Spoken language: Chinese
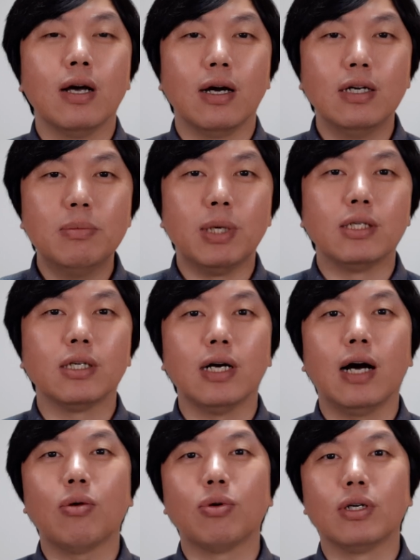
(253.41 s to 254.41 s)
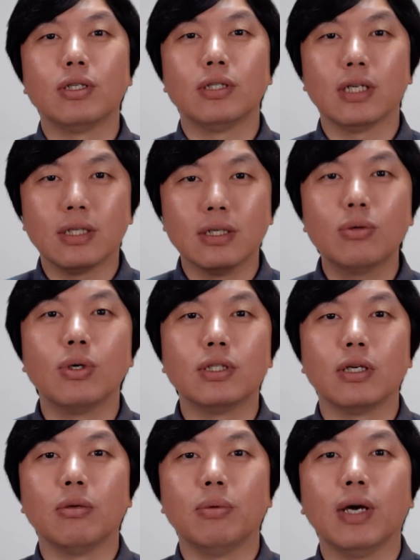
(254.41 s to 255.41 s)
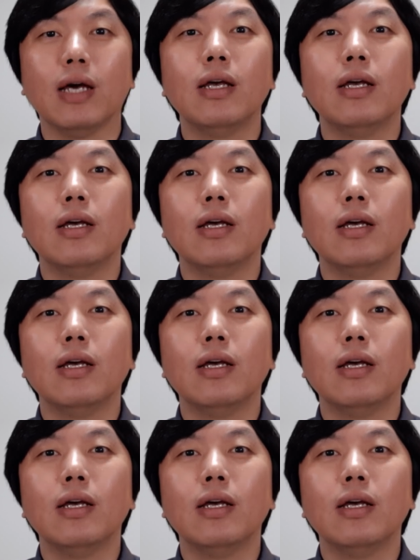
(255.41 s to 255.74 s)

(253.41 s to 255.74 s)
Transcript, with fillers: 啊日本车啊，或者是这个德国车，对不对？